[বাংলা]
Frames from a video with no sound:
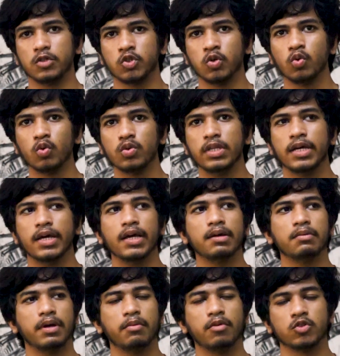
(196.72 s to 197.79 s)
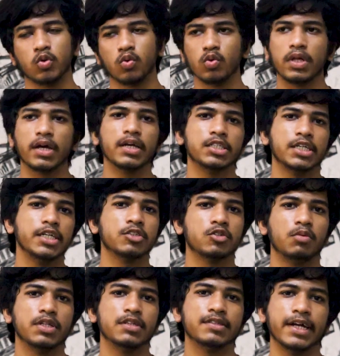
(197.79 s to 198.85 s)
শুরুর দিকে এবং শুরু থেকে শেষ
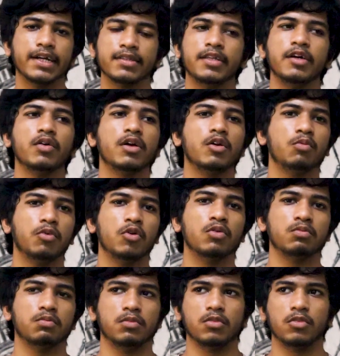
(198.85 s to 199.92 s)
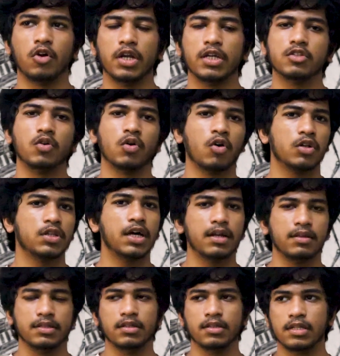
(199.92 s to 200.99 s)
তোমাদের সেট থিওরির উপর নলেজ দক্ষতা
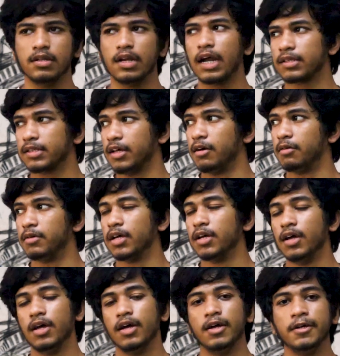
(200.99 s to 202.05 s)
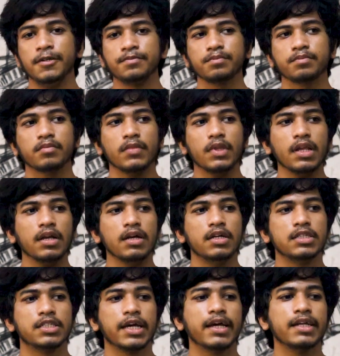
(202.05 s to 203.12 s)
রাখতে হবে
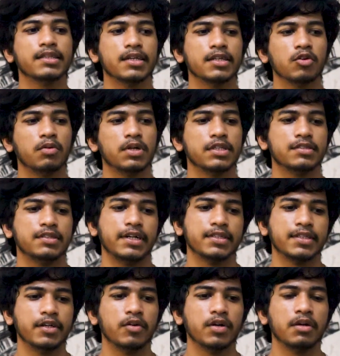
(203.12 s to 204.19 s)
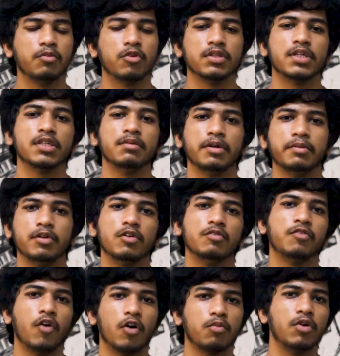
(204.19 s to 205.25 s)
সেক্ষেত্রে তোমাদের সেট থিওরির মধ্যে যে বিভিন্ন
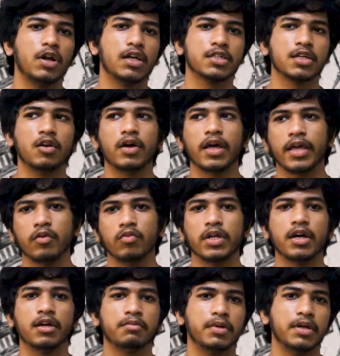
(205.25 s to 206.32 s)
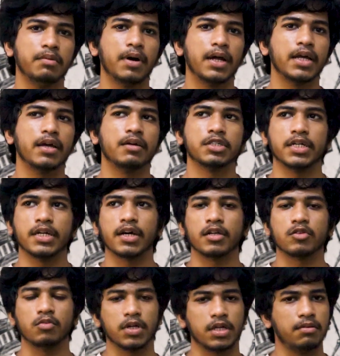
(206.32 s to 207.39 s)
ফর্মুলা ছিল এই ইউনিয়ন বি মানে সেটাকে
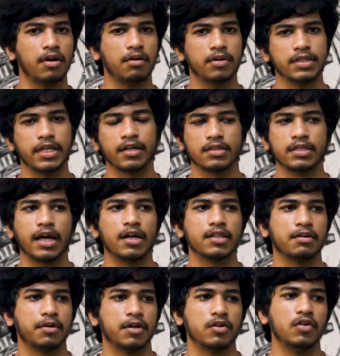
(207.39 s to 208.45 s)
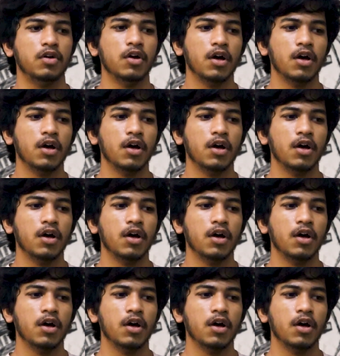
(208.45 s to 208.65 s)
তুমি কিভাবে দেখাতে পারো